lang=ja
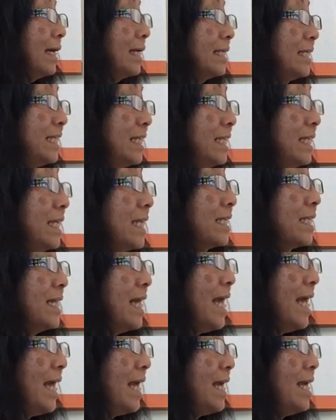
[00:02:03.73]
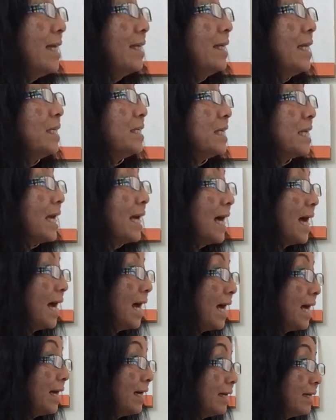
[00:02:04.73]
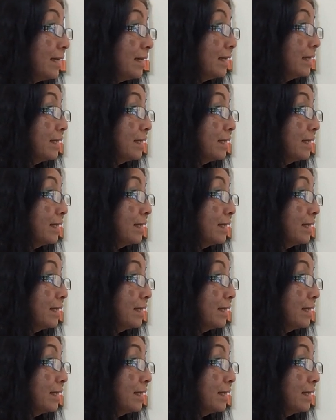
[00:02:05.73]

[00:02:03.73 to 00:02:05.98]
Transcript: C ですねで次が、